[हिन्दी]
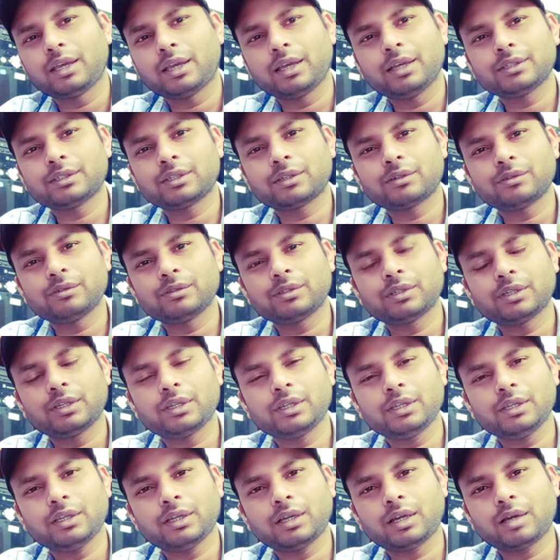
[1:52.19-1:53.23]
ऐसा कुछ
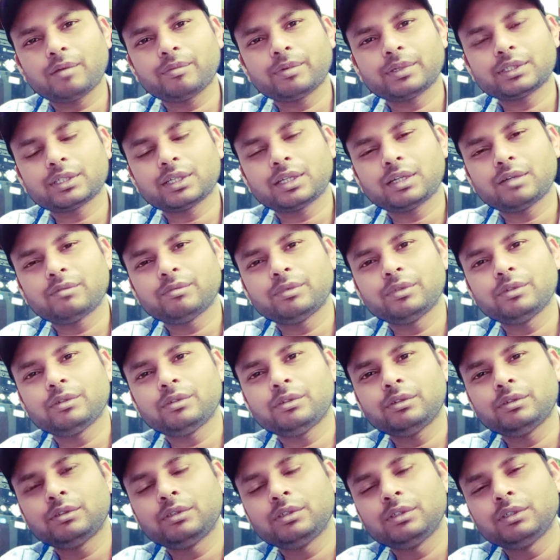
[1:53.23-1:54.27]
नहीं है आप ऐसा ना बोलो
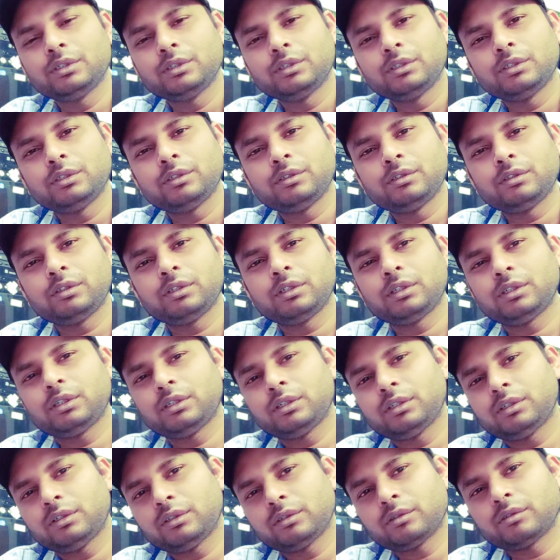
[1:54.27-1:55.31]

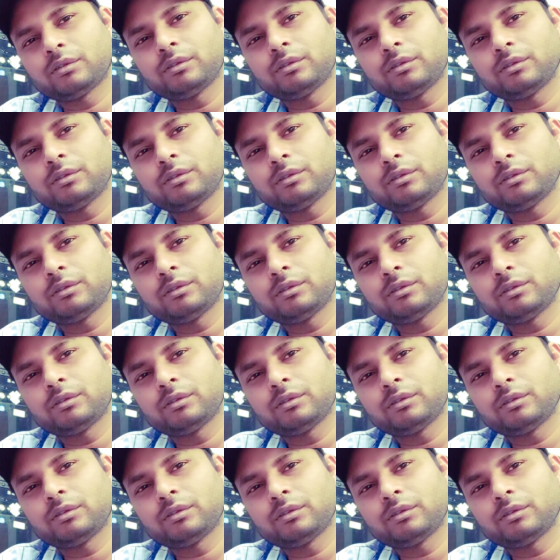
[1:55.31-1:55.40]
आ,